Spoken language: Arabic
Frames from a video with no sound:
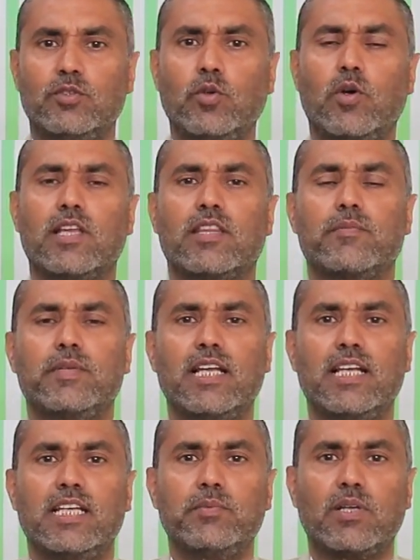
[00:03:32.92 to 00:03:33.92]
يؤخذ
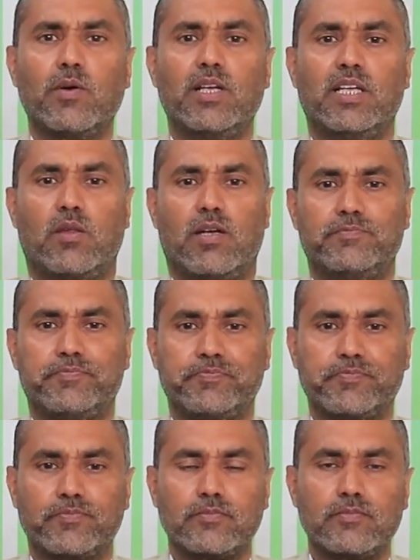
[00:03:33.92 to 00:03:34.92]
منها العبرة والعظة
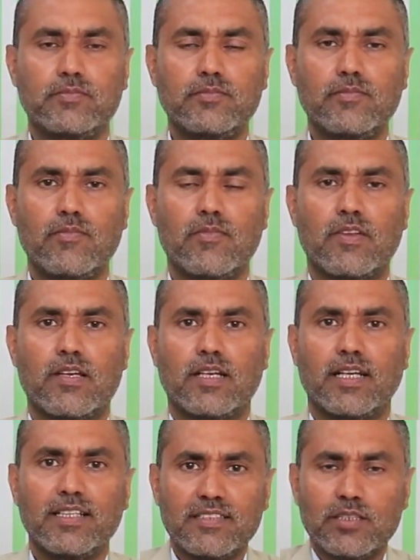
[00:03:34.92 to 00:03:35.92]

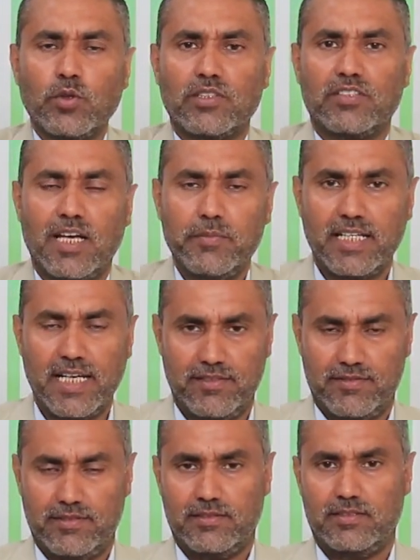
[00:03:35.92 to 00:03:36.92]
قصة أصحاب
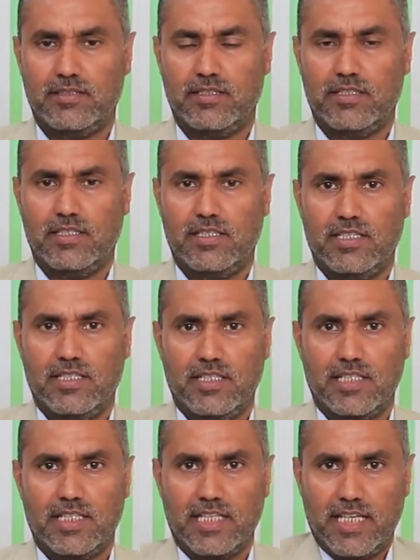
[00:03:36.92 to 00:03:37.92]
الكهف
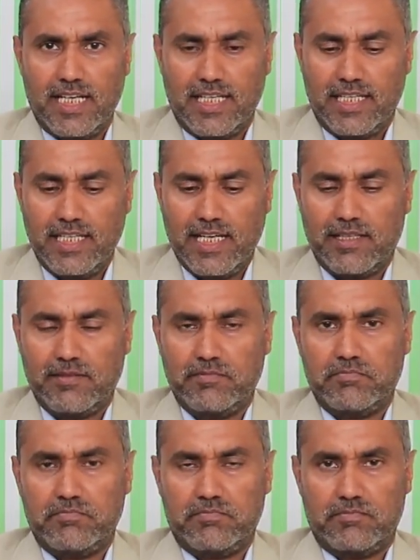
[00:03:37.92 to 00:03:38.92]
كذلك هي
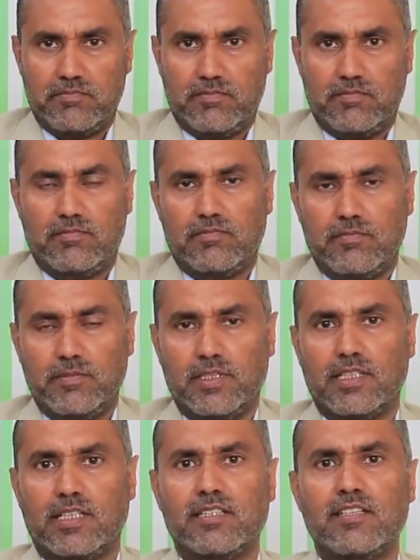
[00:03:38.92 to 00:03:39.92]

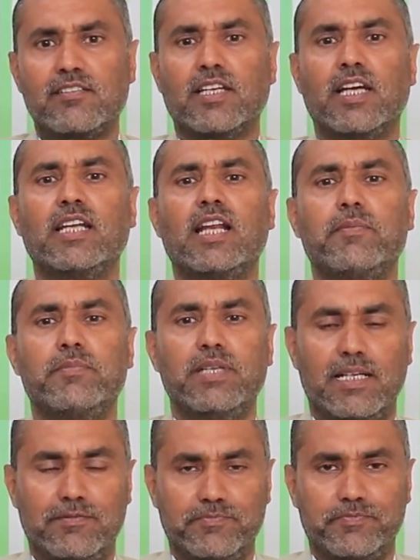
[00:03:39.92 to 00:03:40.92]
من قصص غير
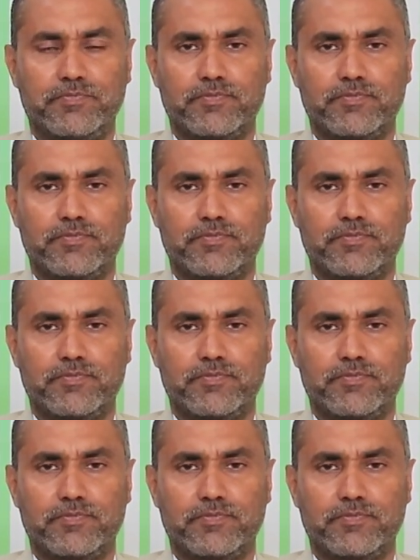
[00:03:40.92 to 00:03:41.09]
الأنبياء